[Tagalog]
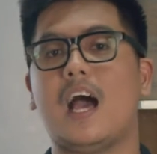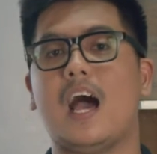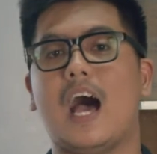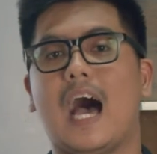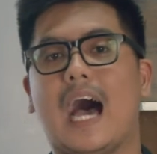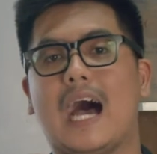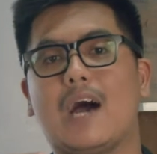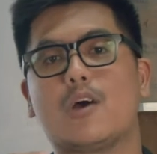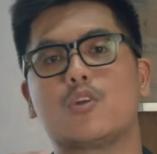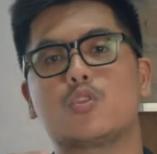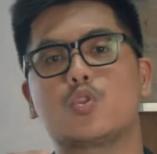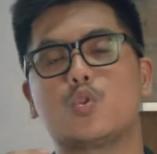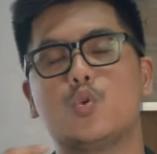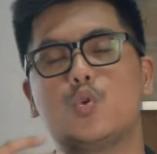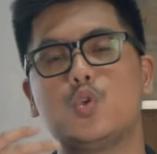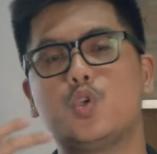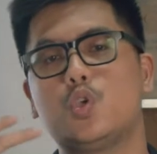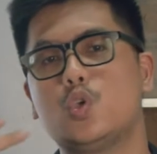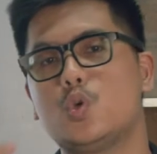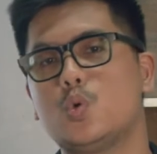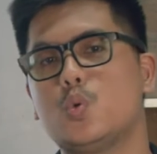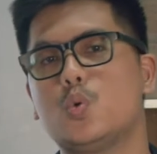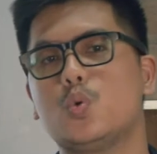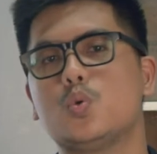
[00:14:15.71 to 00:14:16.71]
how to
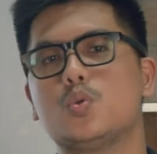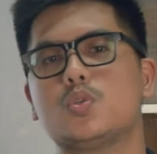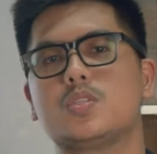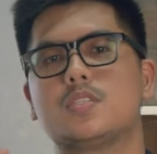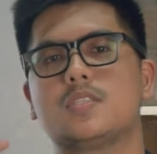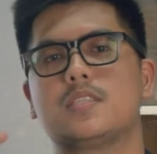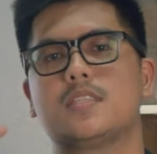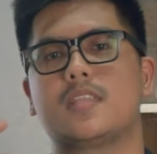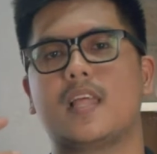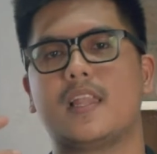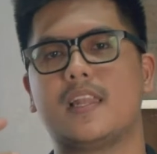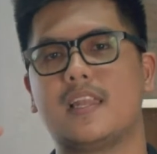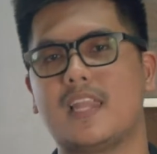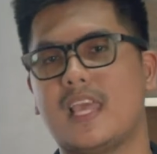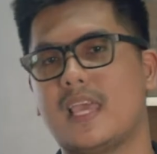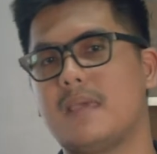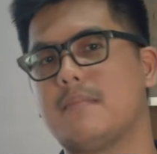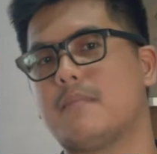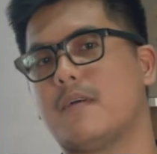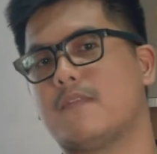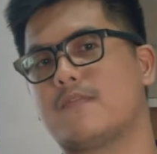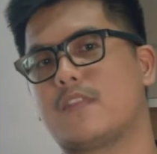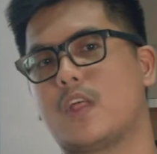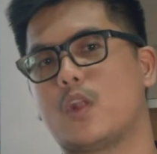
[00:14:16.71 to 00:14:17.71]
use the
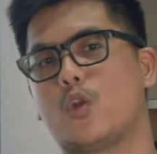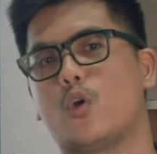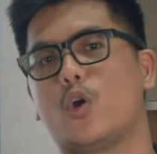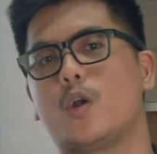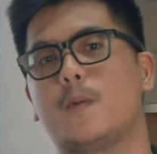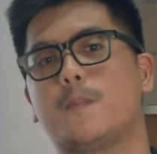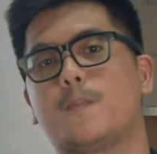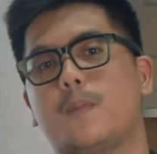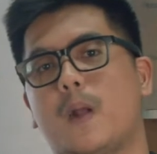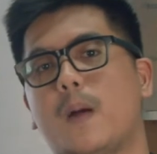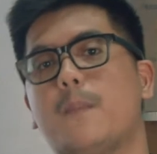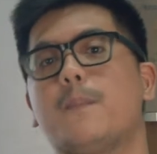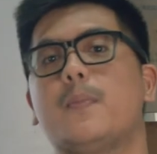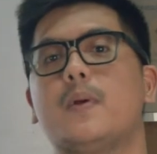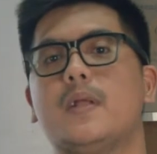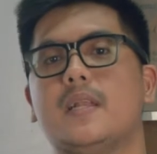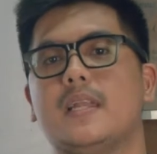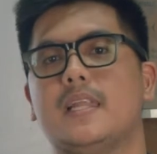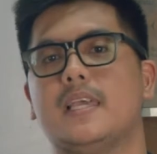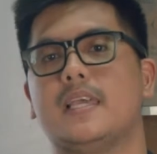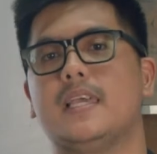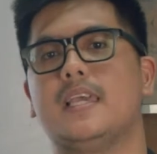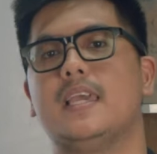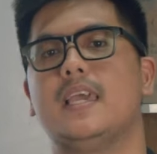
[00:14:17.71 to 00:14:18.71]
name of the Lord
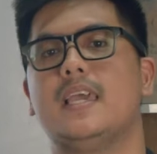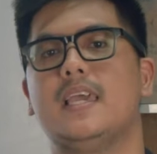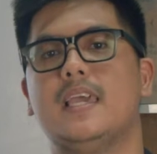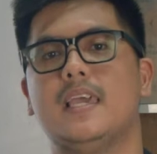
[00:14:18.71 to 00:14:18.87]
properly.